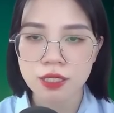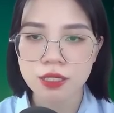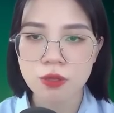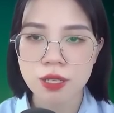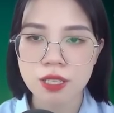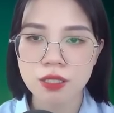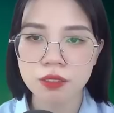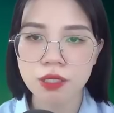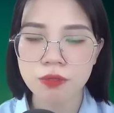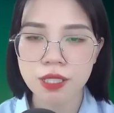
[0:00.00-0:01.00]
Sau khi
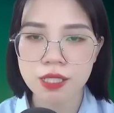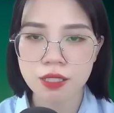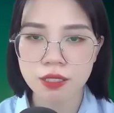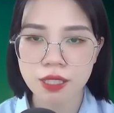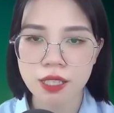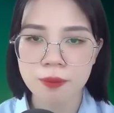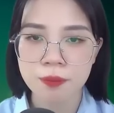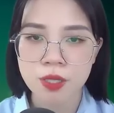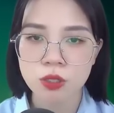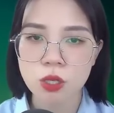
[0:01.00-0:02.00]
hứa Vi Vi rời đi,
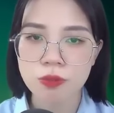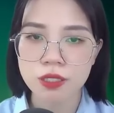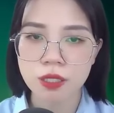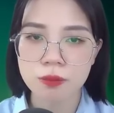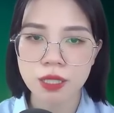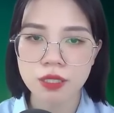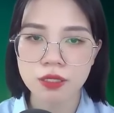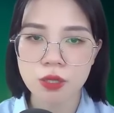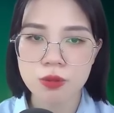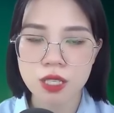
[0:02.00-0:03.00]
tôi và Thẩm
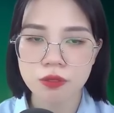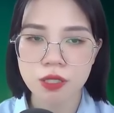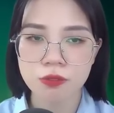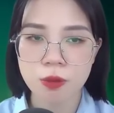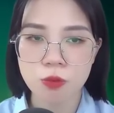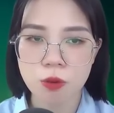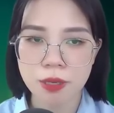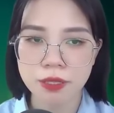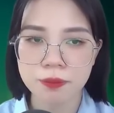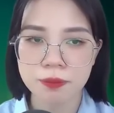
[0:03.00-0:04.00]
Đình đều trở về phòng của
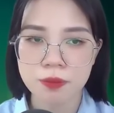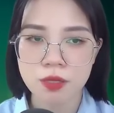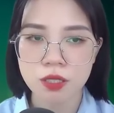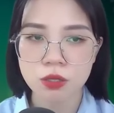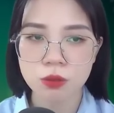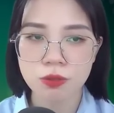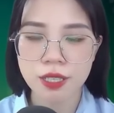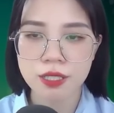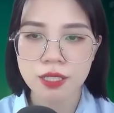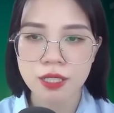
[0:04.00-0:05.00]
mình. Đúng
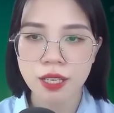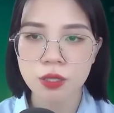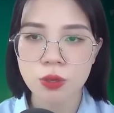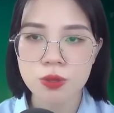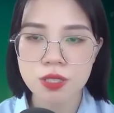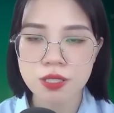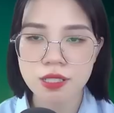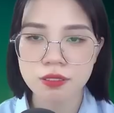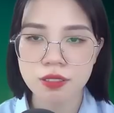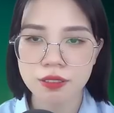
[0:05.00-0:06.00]
vậy, kết hôn chưa
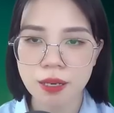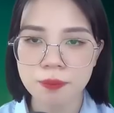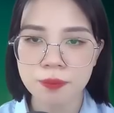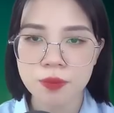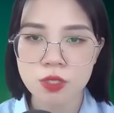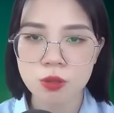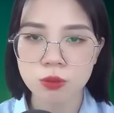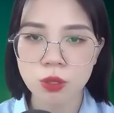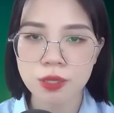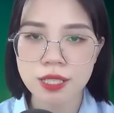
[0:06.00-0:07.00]
được nửa năm,
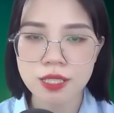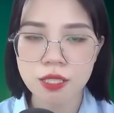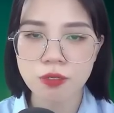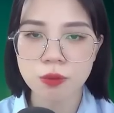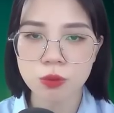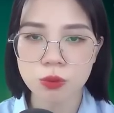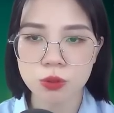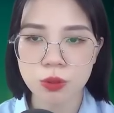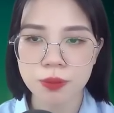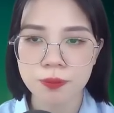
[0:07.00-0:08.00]
chúng tôi đã chia phòng ngủ
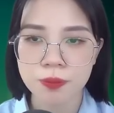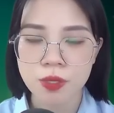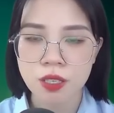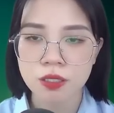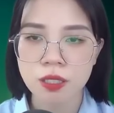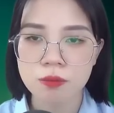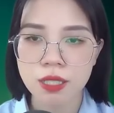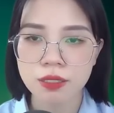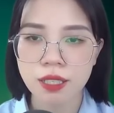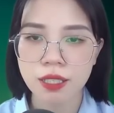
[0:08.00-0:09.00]
rồi. Thẩm
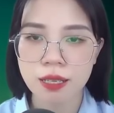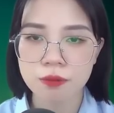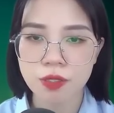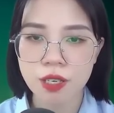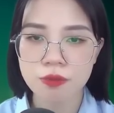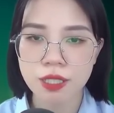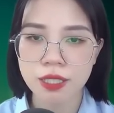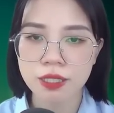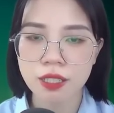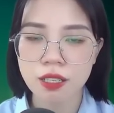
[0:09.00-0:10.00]
Đình Đình làm việc và
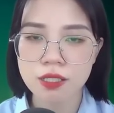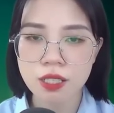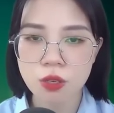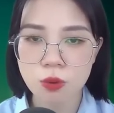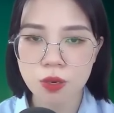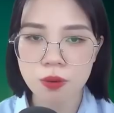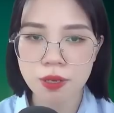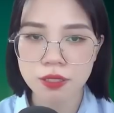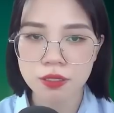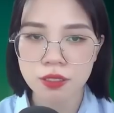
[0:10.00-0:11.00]
nghỉ ngơi rất có quy
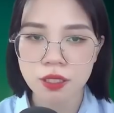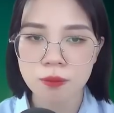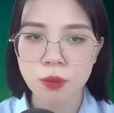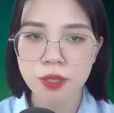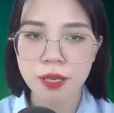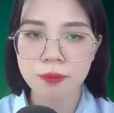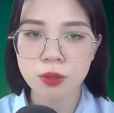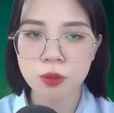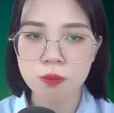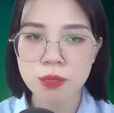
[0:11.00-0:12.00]
luật, mỗi
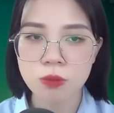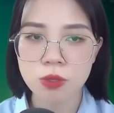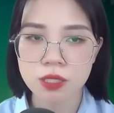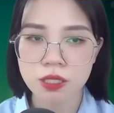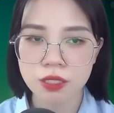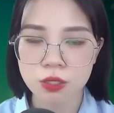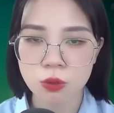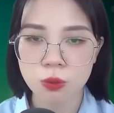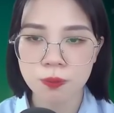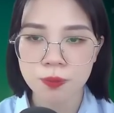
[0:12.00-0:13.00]
đêm đúng 11 giờ đi
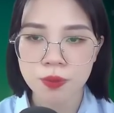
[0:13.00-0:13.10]
ngủ,